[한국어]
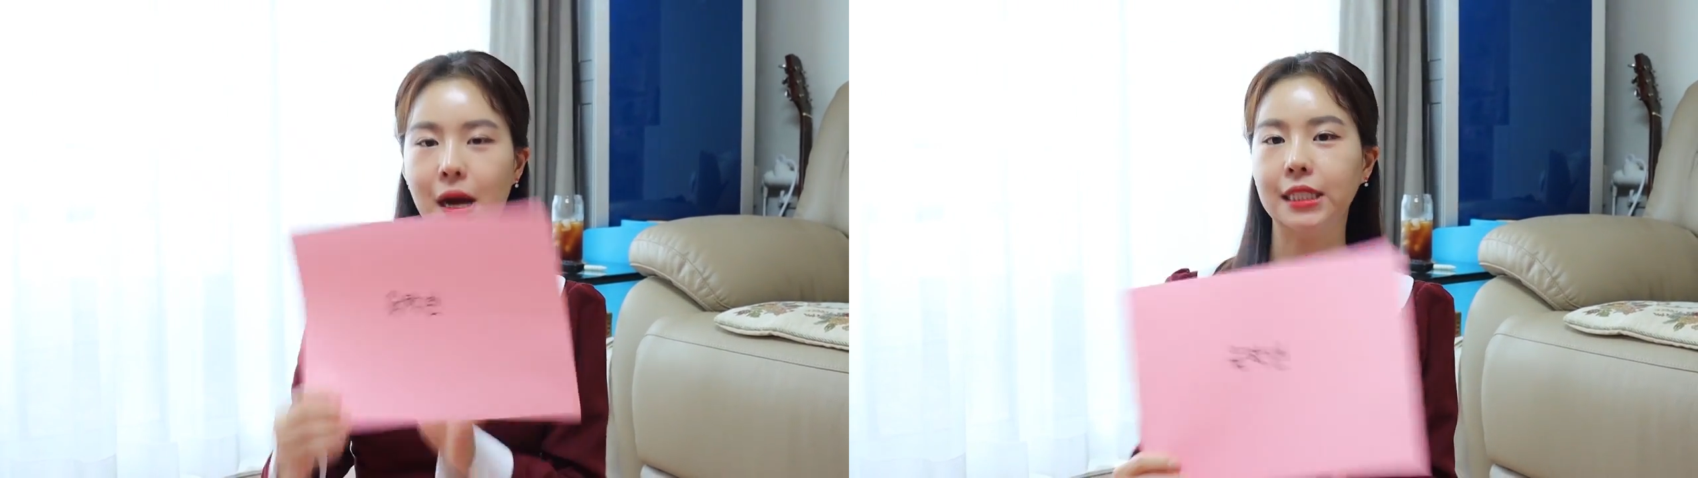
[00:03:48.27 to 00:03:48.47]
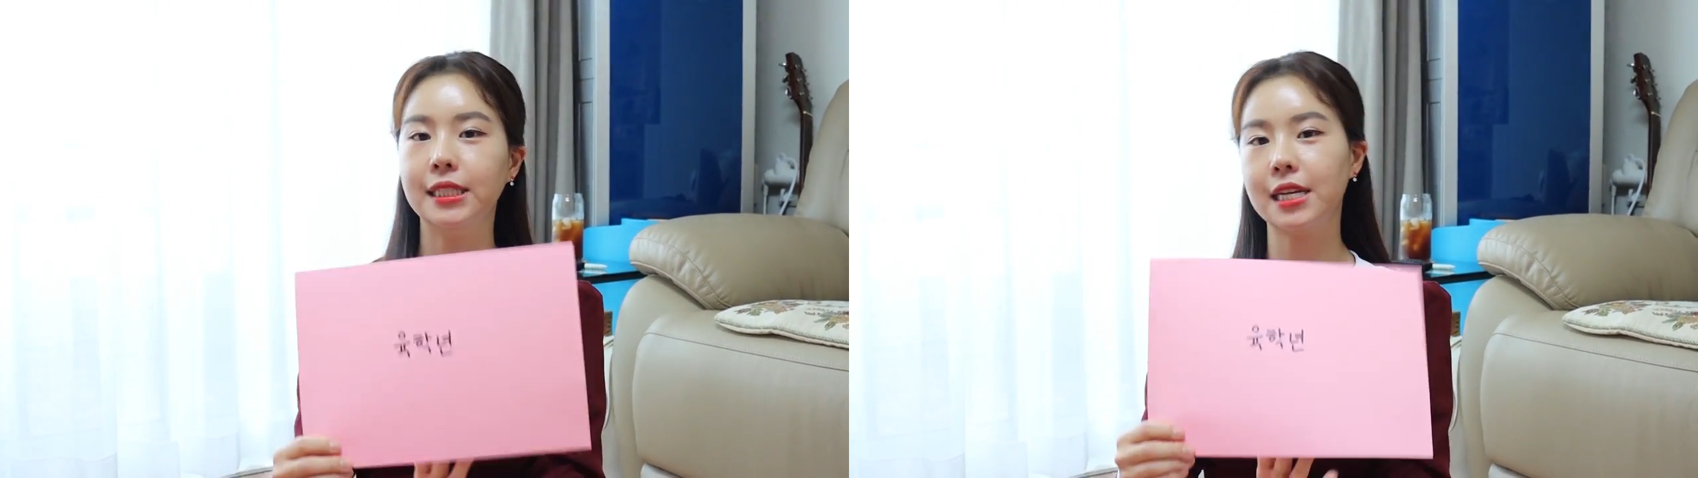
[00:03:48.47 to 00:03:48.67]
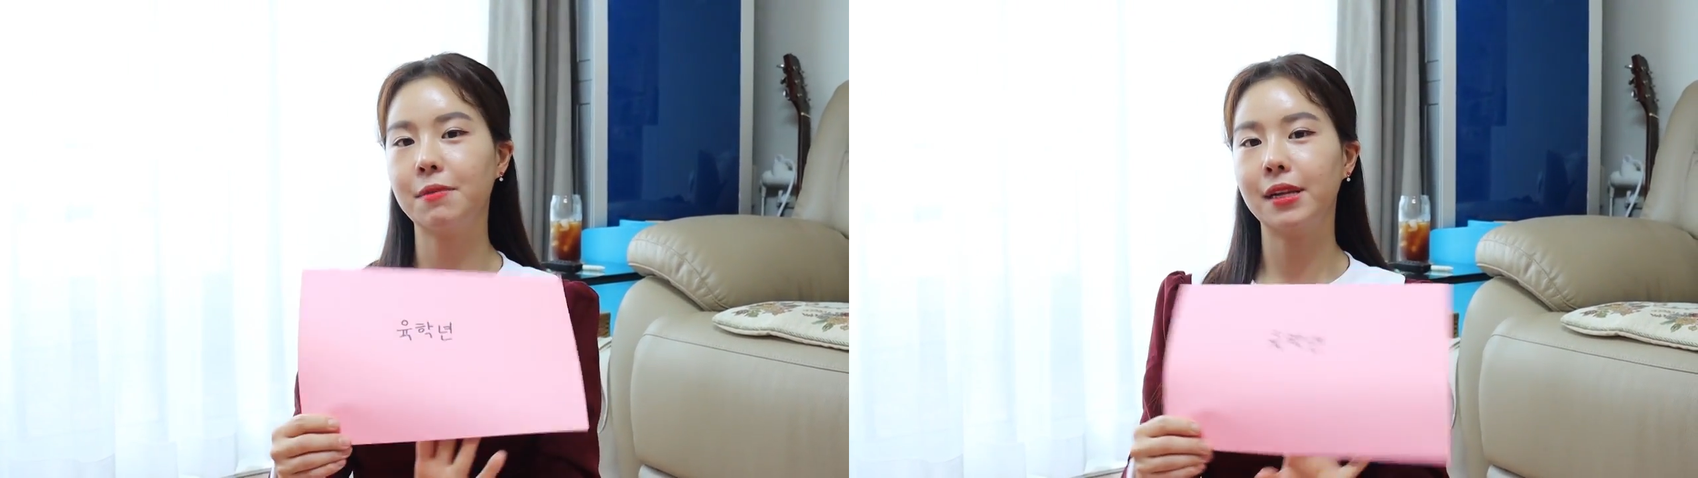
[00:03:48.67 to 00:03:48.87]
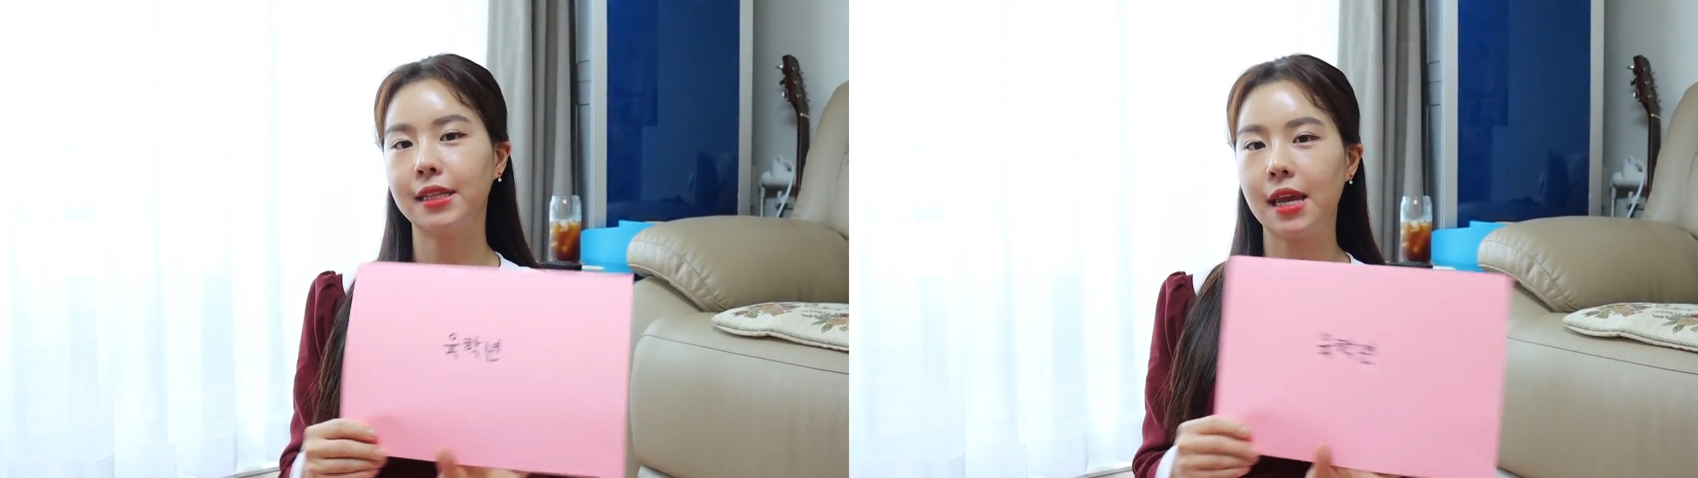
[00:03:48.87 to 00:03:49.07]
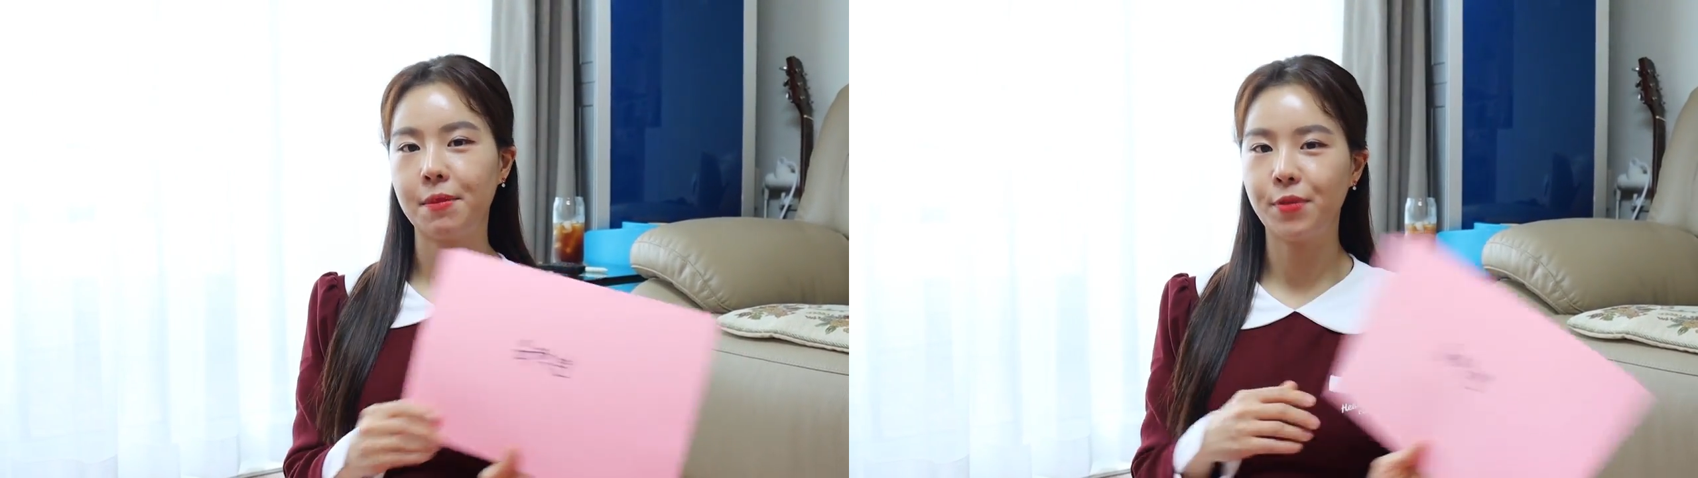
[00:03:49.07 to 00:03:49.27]
받은
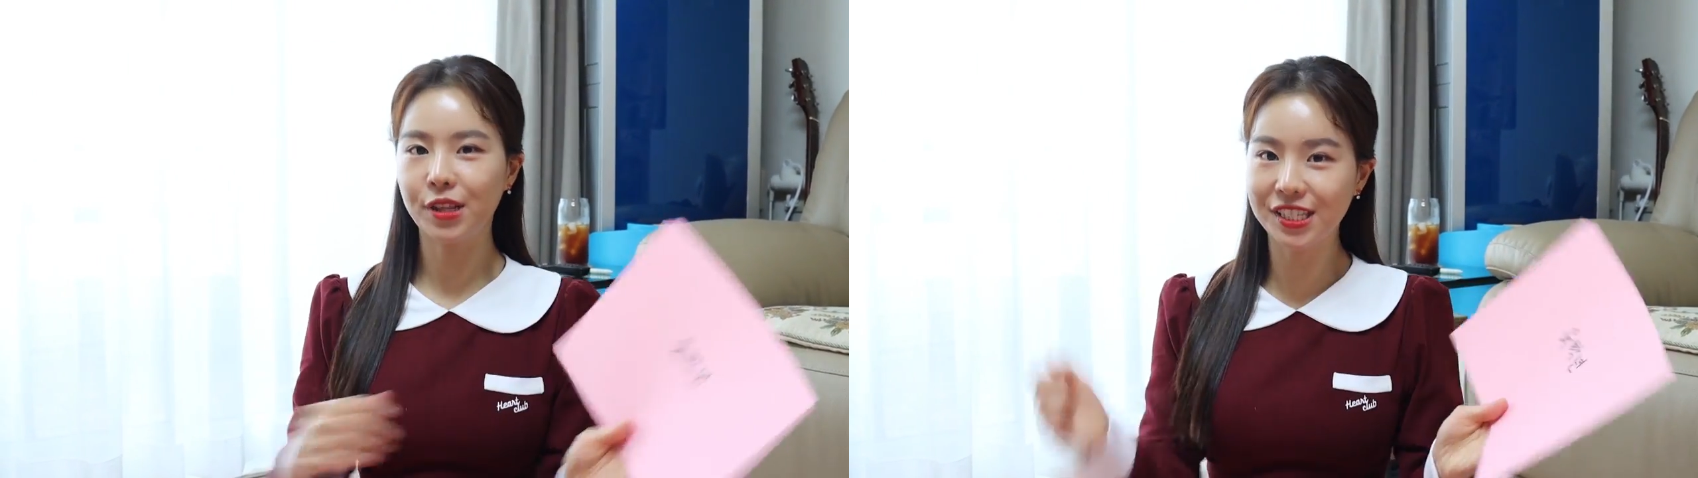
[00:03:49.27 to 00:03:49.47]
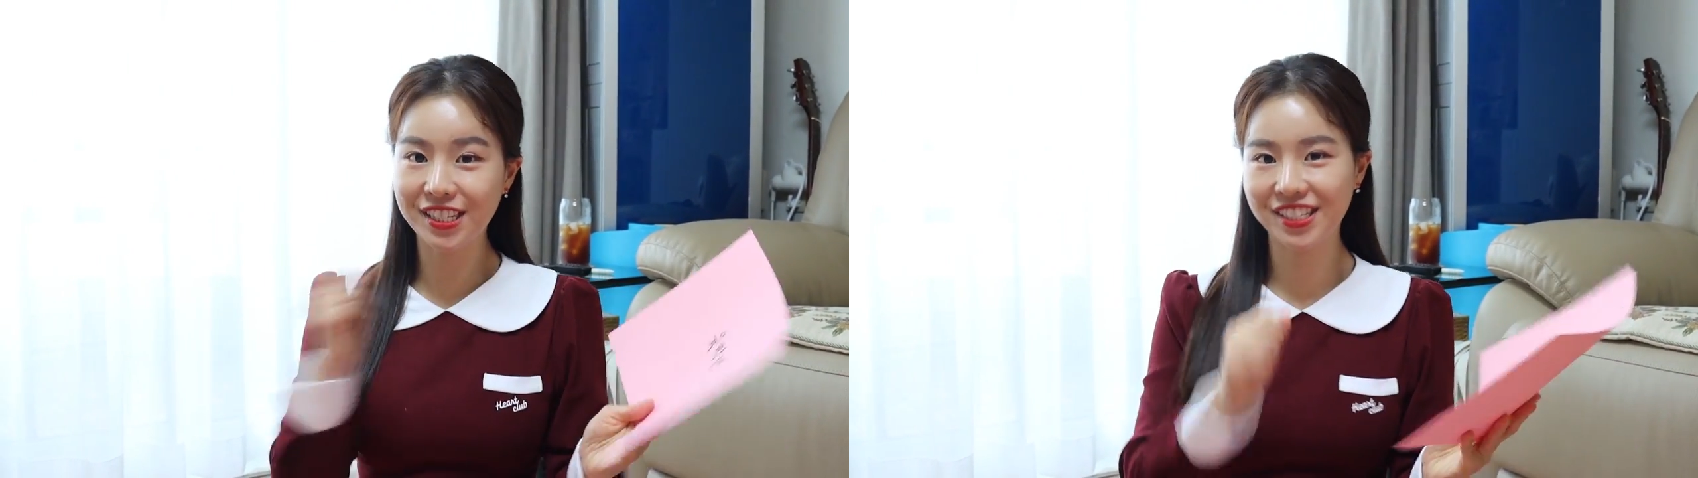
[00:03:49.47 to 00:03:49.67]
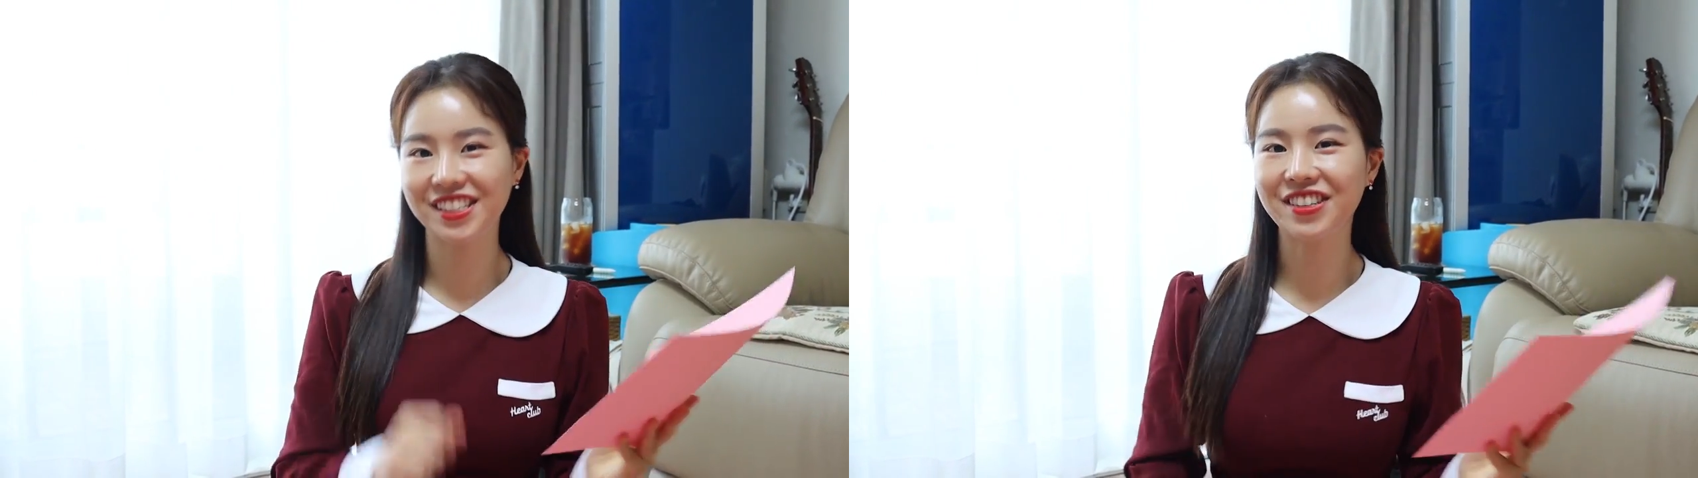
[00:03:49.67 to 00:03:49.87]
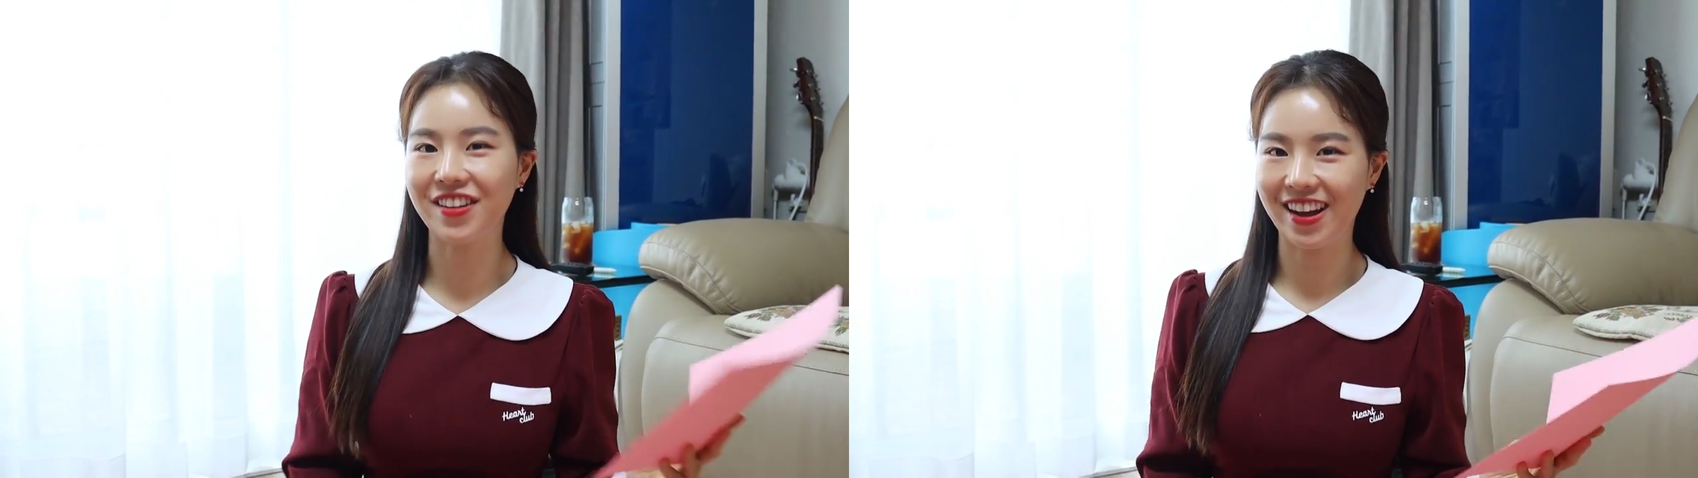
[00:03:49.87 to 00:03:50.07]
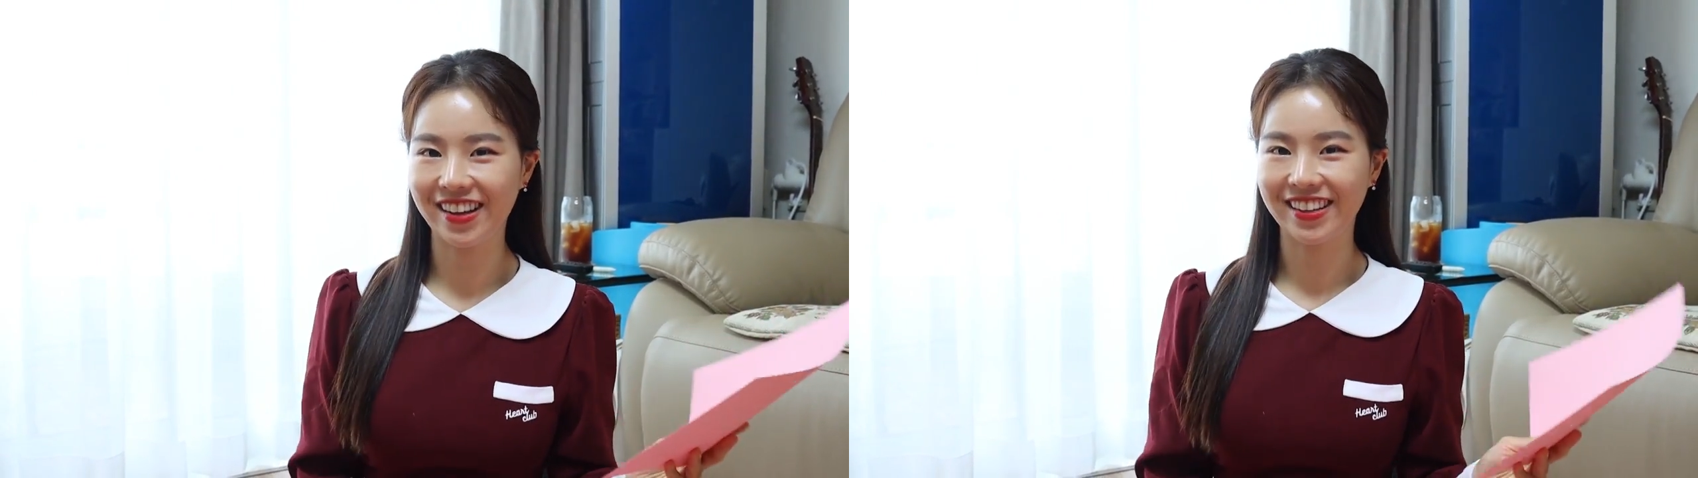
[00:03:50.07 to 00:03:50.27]
사람한테 편지를 쓰는 거야.